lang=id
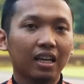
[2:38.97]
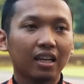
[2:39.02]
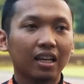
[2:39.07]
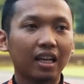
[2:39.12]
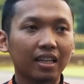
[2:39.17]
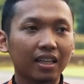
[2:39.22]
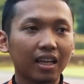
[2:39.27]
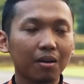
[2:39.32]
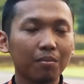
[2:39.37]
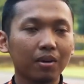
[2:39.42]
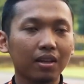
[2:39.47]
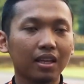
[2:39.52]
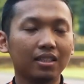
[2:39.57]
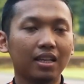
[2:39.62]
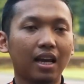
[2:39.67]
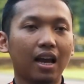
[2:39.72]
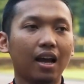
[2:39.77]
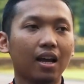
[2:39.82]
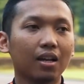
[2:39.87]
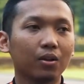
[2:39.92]
kita
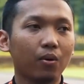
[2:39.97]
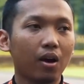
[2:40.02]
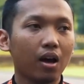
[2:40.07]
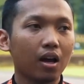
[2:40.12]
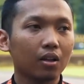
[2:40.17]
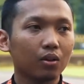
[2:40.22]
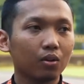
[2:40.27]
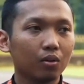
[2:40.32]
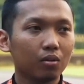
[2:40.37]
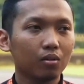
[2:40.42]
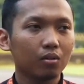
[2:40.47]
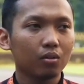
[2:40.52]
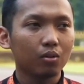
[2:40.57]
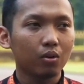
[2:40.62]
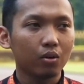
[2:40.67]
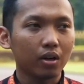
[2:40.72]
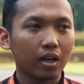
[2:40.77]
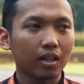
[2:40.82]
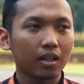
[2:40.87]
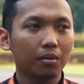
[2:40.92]
menyisakan waktu
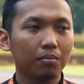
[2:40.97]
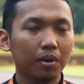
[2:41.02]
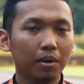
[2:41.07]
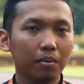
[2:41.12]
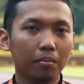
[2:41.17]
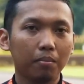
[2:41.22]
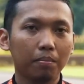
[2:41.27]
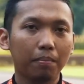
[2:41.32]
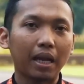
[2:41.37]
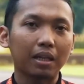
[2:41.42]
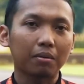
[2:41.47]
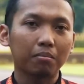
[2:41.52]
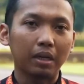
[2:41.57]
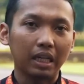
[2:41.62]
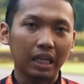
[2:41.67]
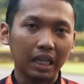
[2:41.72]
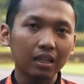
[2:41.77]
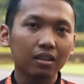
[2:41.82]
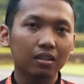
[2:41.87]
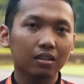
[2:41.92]
kurang lebih 4
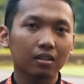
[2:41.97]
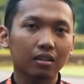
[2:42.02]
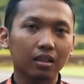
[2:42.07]
menit,